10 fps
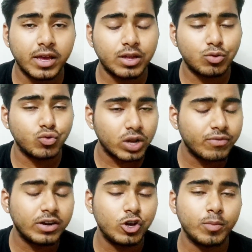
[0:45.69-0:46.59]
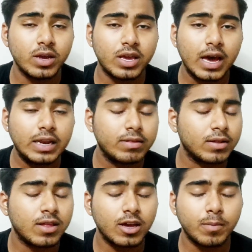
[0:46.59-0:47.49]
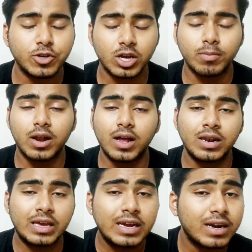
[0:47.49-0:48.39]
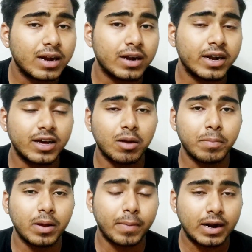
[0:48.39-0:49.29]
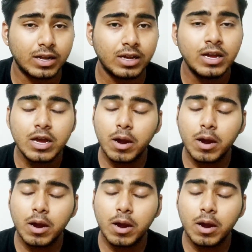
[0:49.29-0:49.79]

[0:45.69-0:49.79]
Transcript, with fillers: एक दूसरे वीडियो में कि क्या रीज़न था कि अभिषेक मल्हान नहीं अटेंड कर पाए पार्टी